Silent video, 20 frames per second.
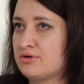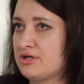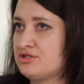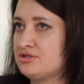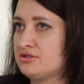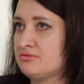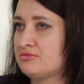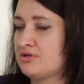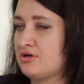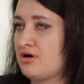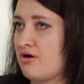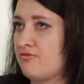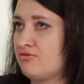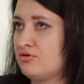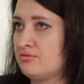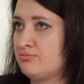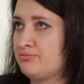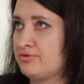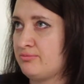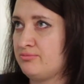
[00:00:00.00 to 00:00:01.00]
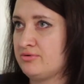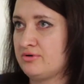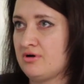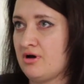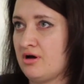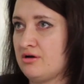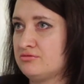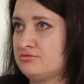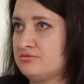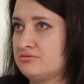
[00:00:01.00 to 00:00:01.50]
брачным договорам
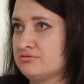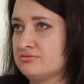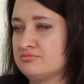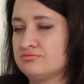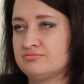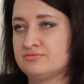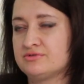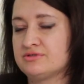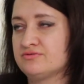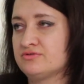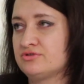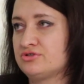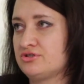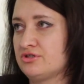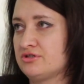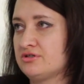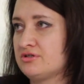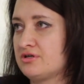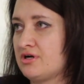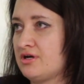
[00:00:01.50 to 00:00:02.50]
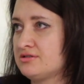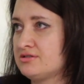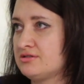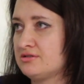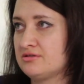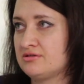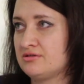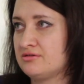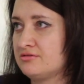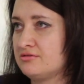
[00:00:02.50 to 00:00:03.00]
прибегают э, совершенно
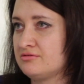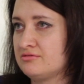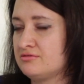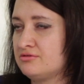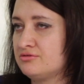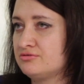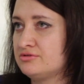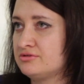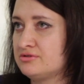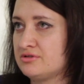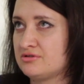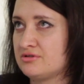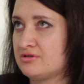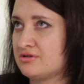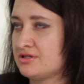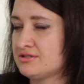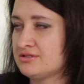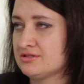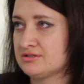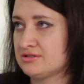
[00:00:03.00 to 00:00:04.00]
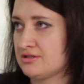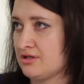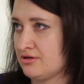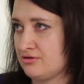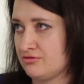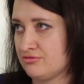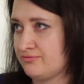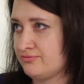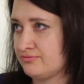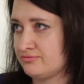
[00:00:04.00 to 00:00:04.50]
разные люди разных
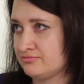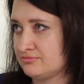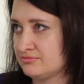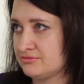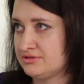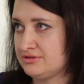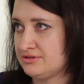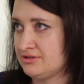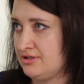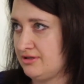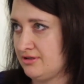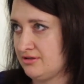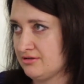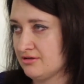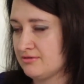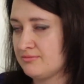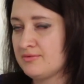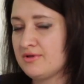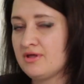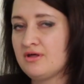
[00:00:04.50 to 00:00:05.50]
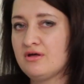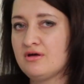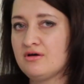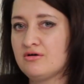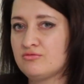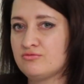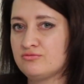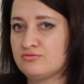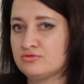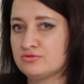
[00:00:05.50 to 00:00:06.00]
слоев населения.
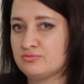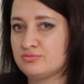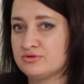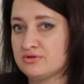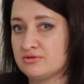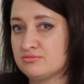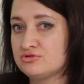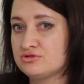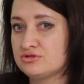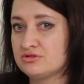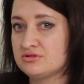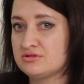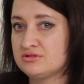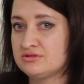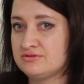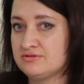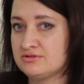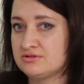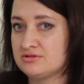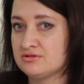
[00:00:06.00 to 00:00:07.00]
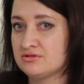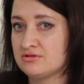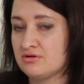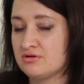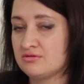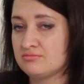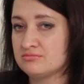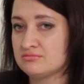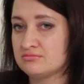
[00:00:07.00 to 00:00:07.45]
Вот, потому что это действительно